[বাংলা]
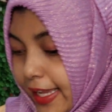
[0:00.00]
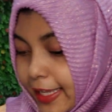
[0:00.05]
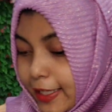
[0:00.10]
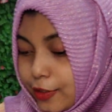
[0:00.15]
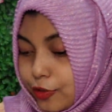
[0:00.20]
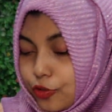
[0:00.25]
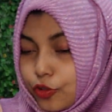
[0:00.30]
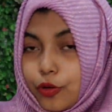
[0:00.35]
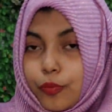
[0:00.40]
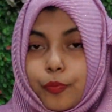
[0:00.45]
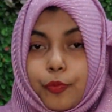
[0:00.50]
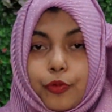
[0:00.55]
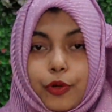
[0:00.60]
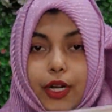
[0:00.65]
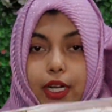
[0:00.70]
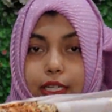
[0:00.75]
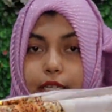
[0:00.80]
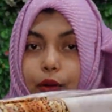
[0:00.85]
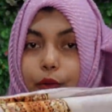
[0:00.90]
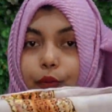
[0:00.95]
একদম
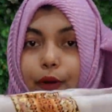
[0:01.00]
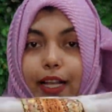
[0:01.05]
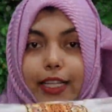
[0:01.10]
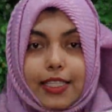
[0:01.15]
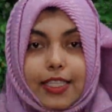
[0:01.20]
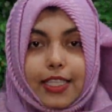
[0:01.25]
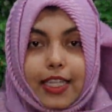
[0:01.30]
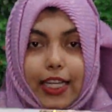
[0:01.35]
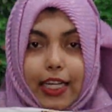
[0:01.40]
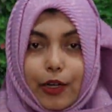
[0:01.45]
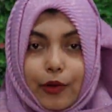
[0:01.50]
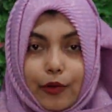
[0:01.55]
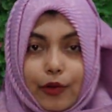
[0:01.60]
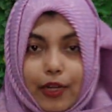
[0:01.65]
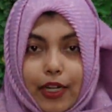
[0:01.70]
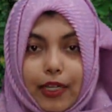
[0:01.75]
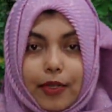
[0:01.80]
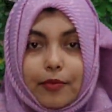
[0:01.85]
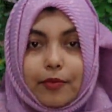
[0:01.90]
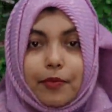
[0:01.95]
পুরাটা হোয়াইট কালারও
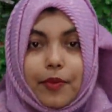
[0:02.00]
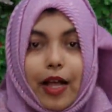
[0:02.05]
না